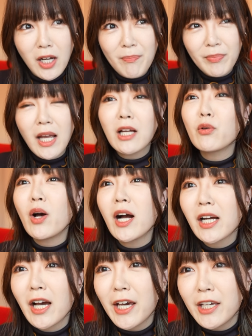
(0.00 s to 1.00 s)
か、あと
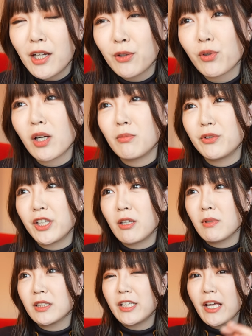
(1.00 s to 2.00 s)
赤入れとかもできます